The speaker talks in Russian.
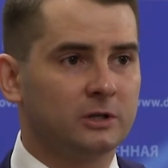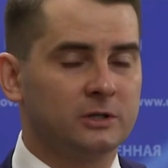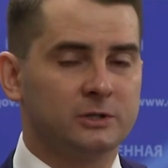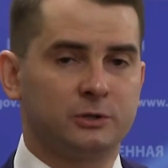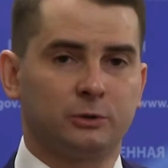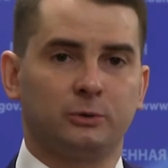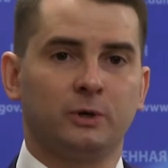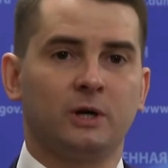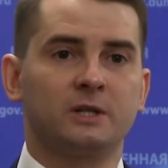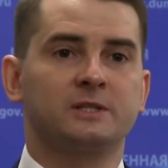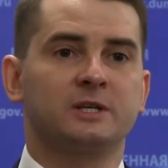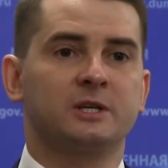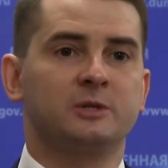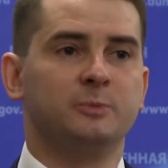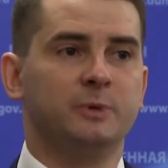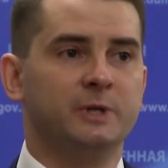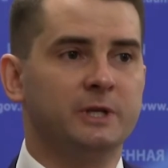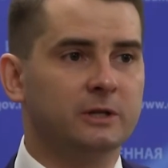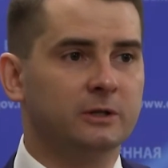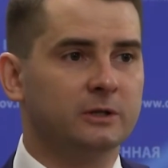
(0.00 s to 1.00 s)
ситуация
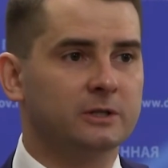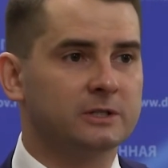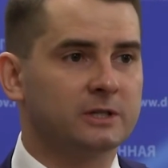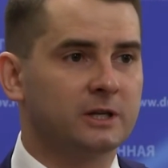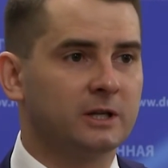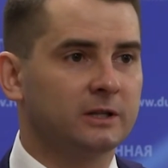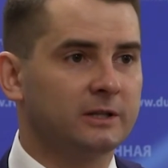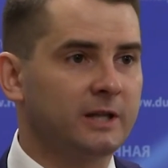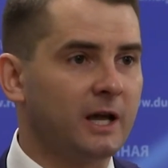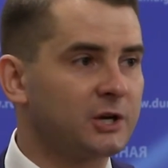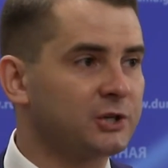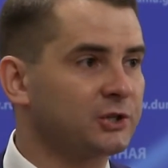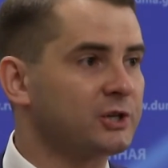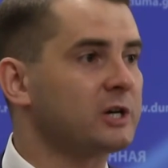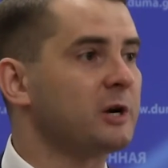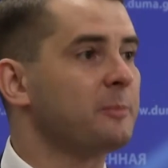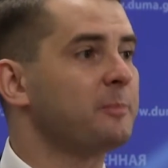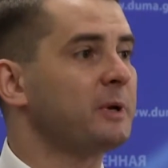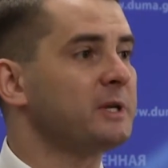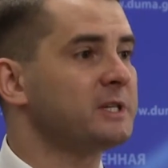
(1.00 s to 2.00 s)
изменилась. Так же,
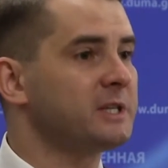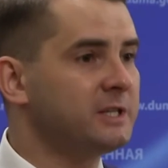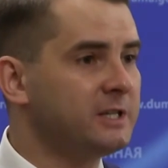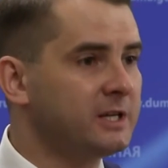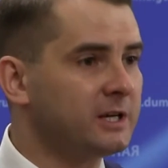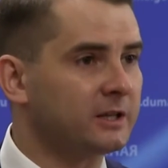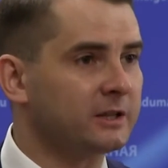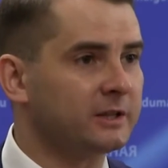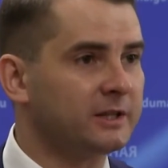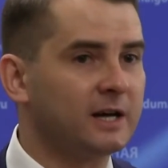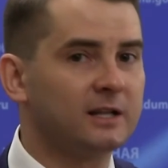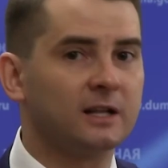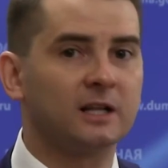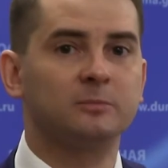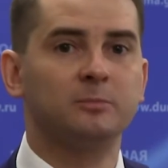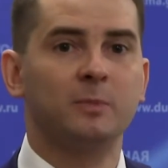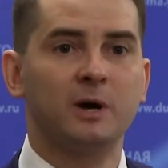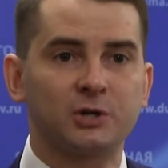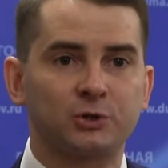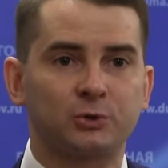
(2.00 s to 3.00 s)
как и президент дал
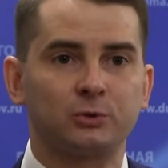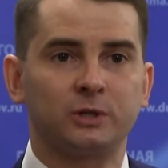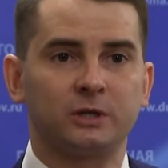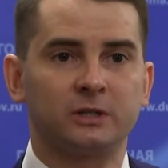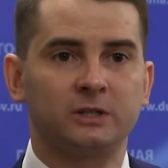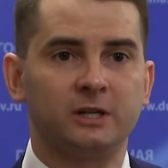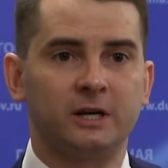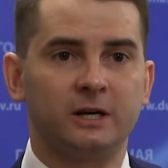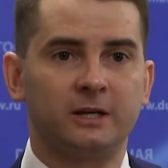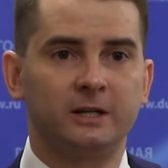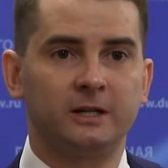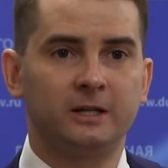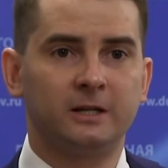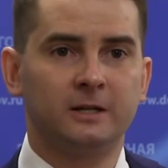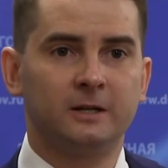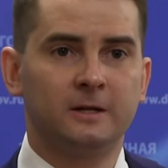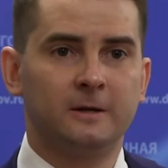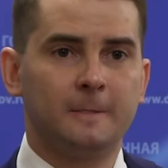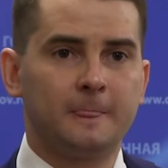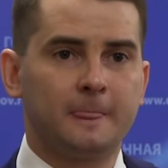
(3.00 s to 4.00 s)
отмашку тогда,
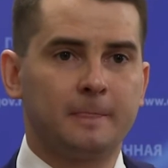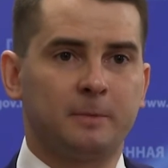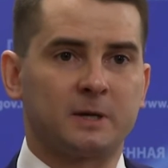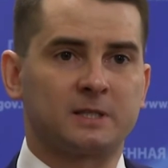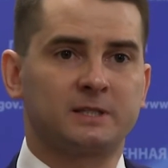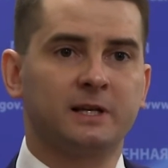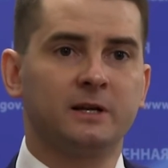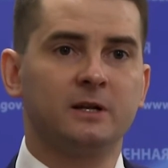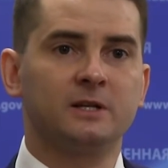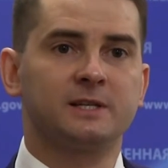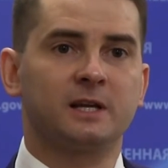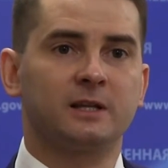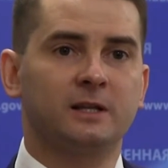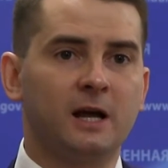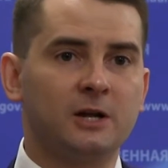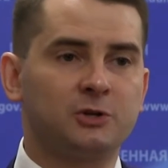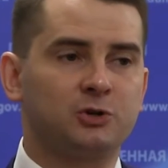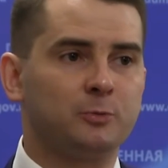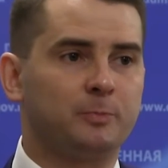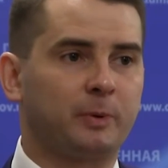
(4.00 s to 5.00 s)
поставил
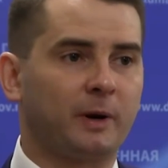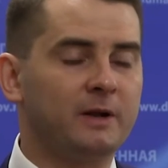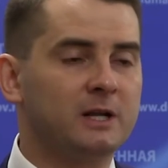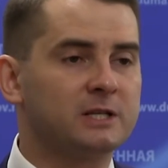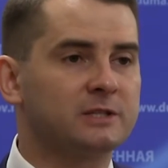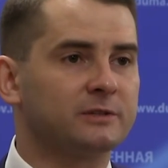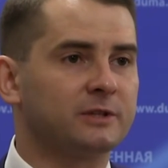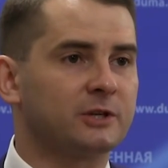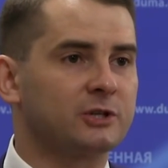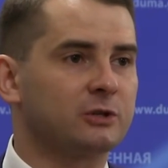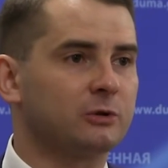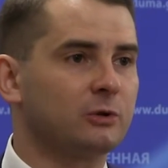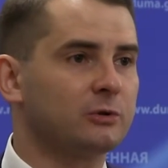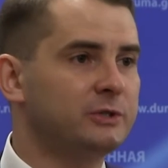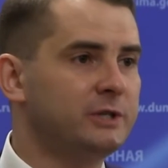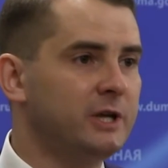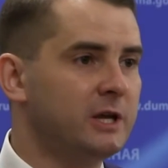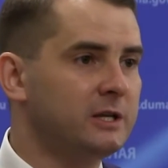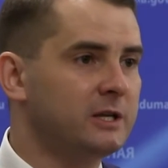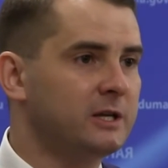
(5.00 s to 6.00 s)
задачу, и правительство нашло
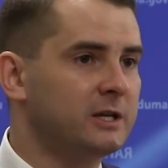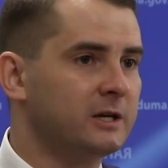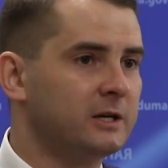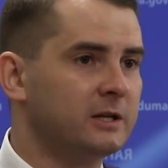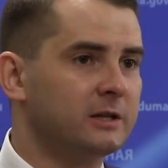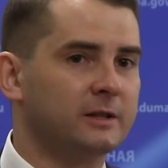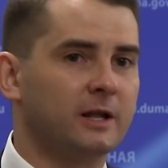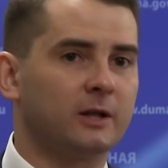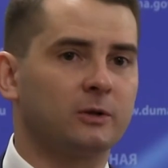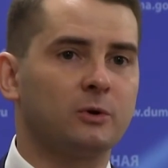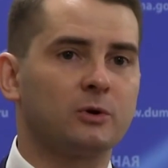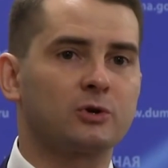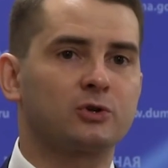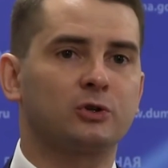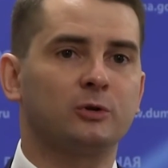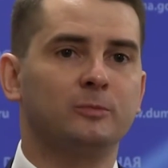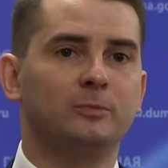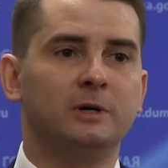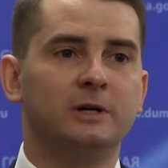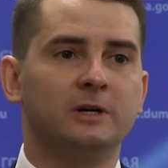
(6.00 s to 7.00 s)
деньги на то,
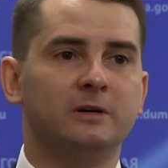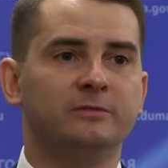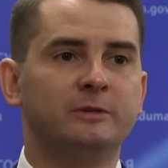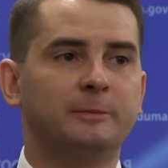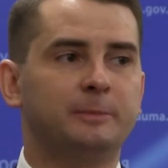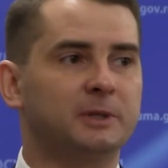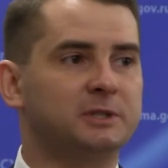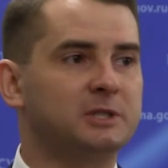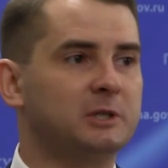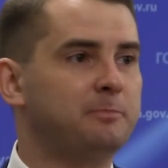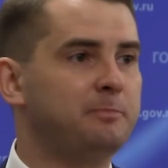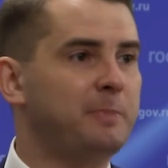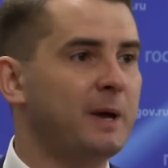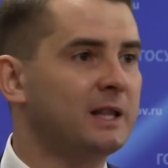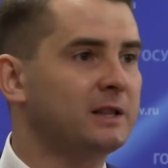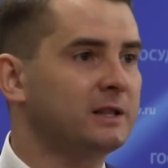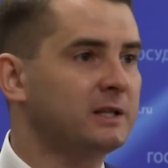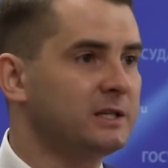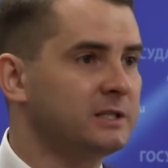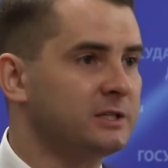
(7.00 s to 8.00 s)
чтобы выплатить
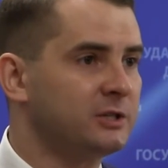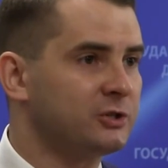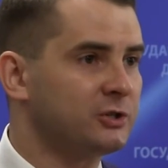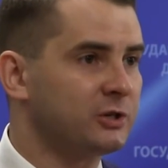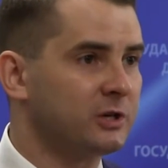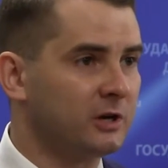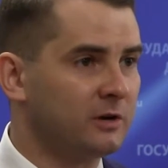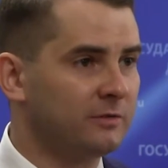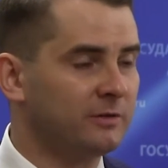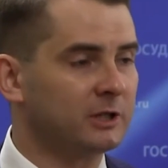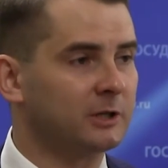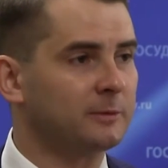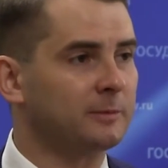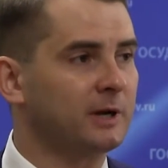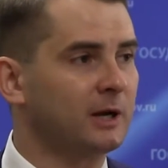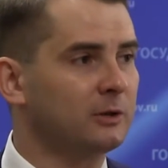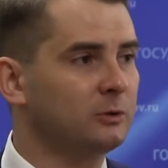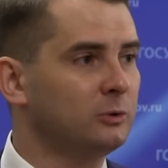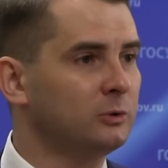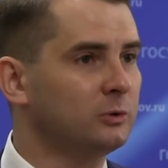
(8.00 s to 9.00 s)
5 тысяч в
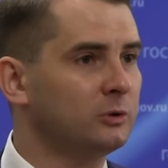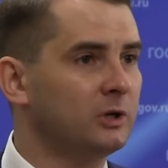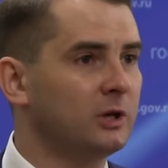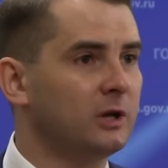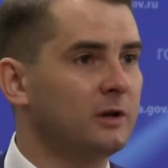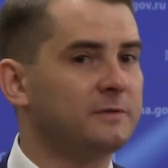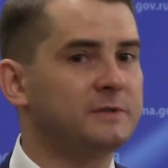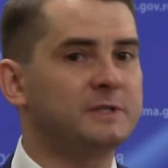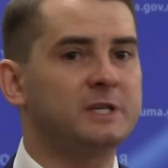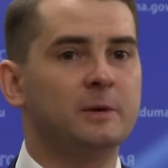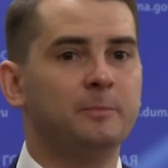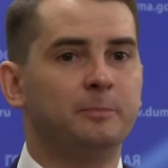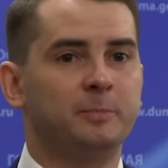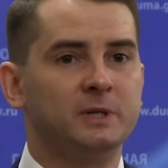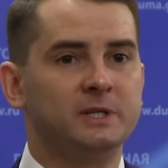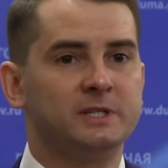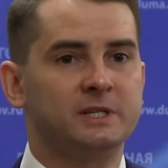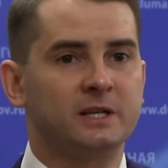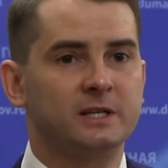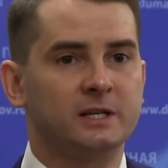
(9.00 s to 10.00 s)
этом году всем
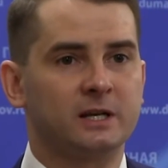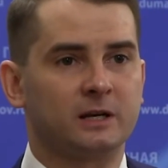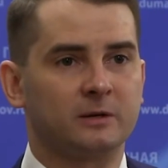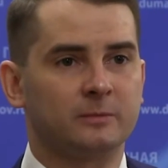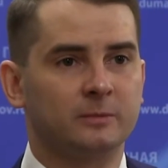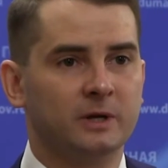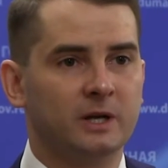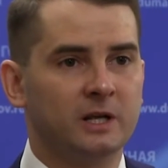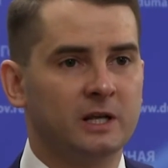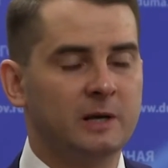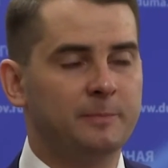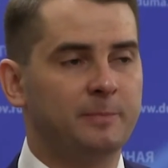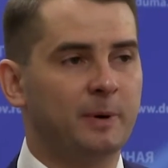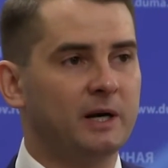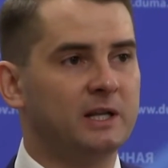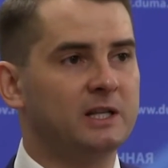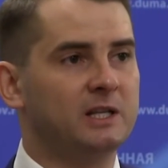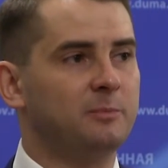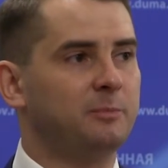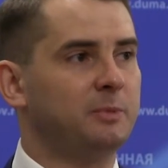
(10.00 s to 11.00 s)
пенсионерам и по
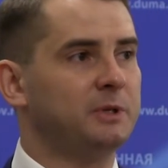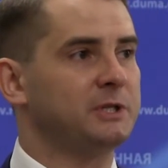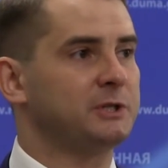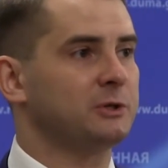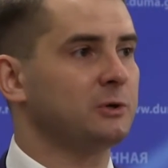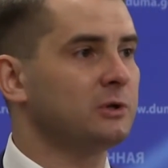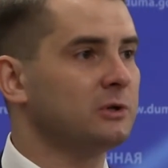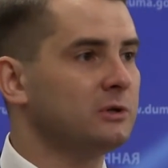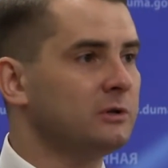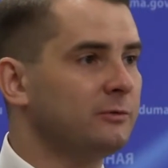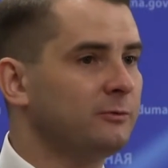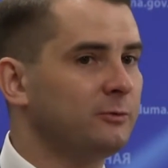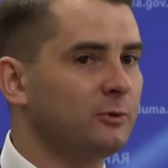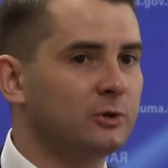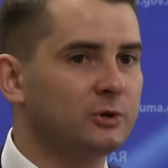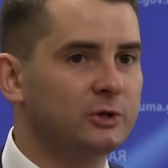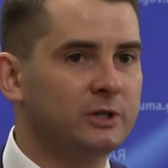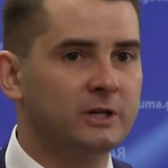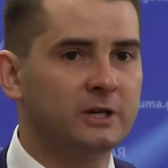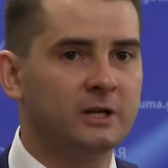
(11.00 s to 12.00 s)
линии пенсионного
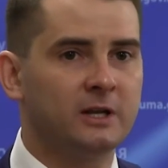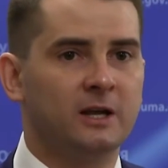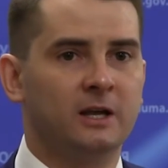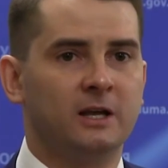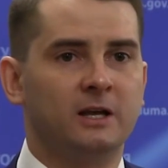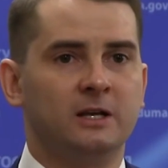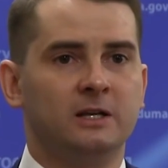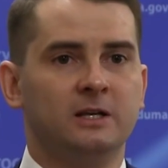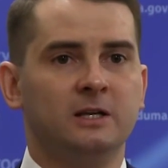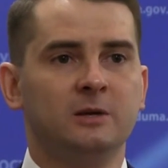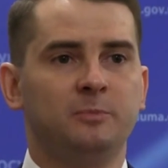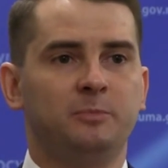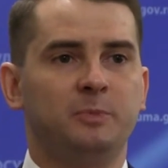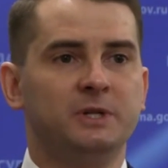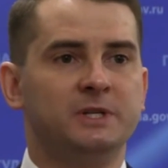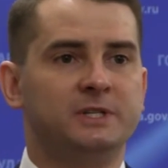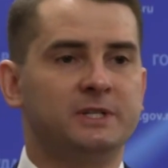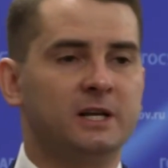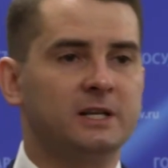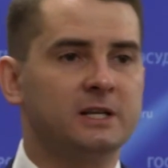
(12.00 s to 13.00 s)
фонда, и
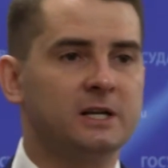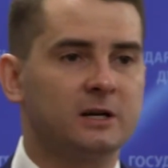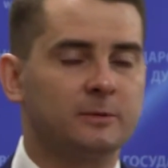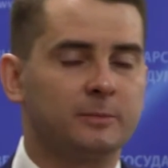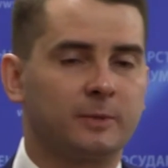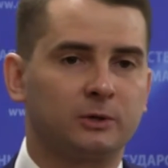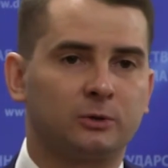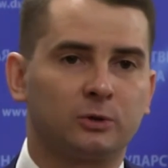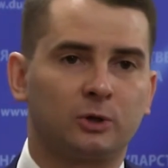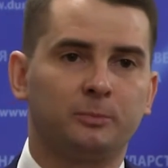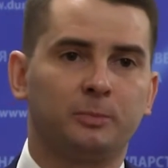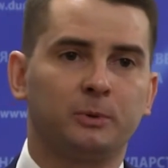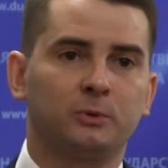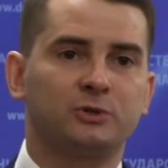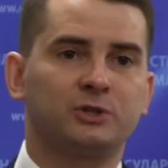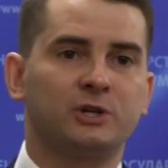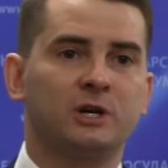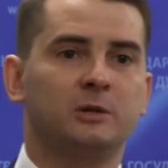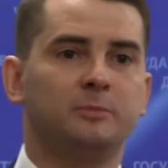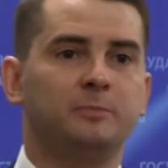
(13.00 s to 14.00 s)
пенсионерам, которые
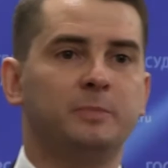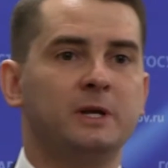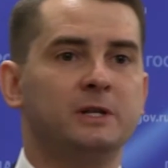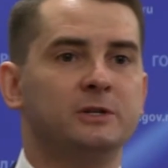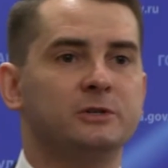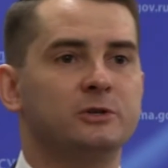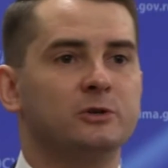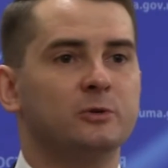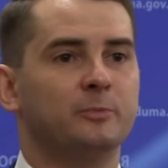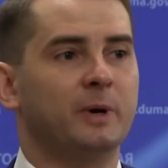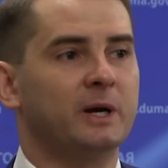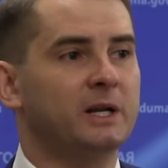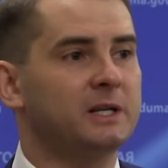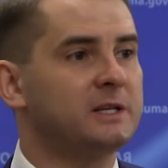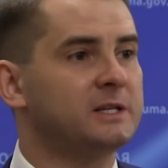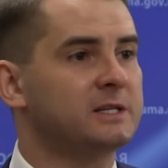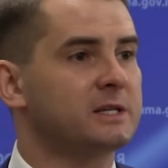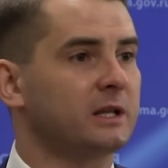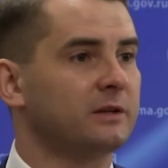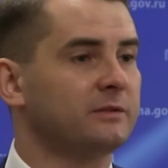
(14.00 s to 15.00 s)
получают пенсию по
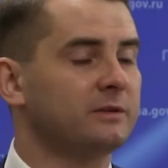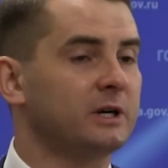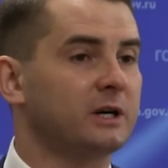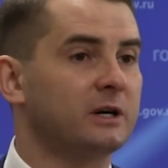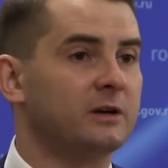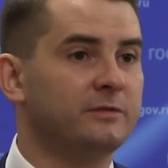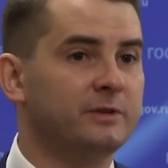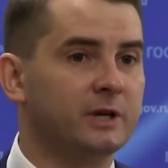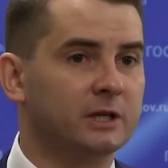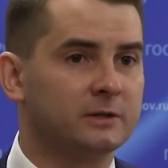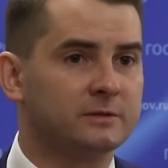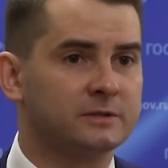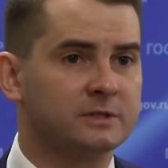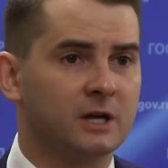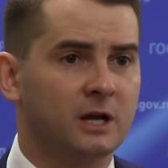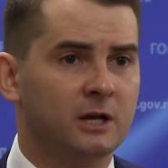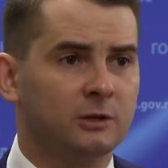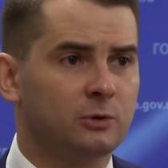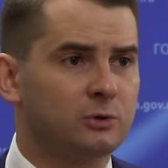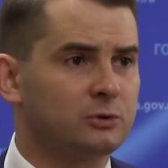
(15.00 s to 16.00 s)
линии силовых ведомств.
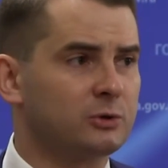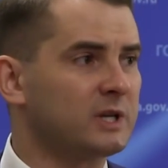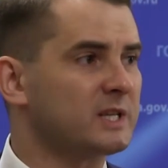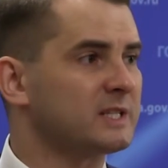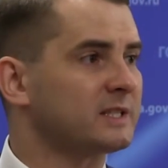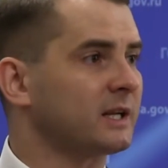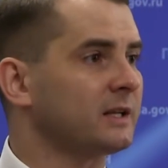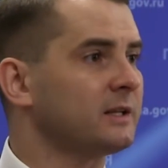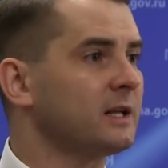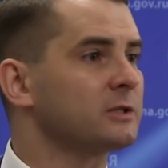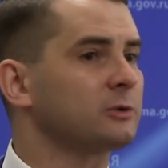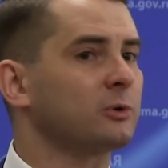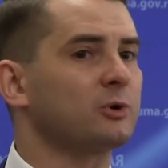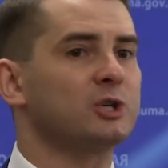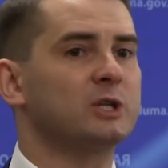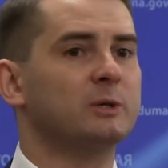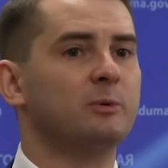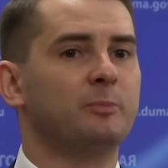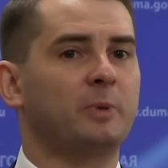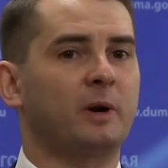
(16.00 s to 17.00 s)
То есть у нас страна с
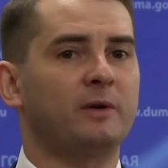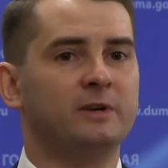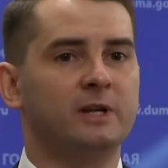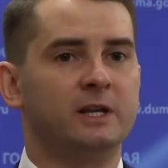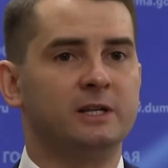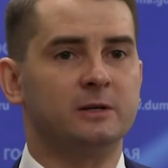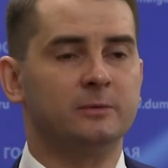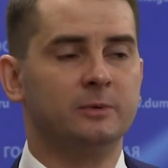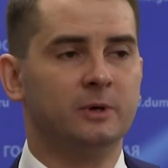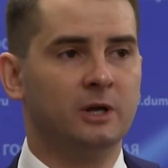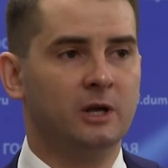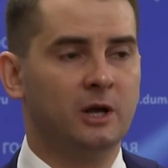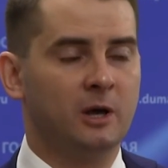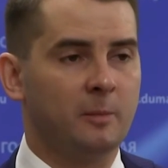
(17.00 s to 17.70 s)
ручным управлением.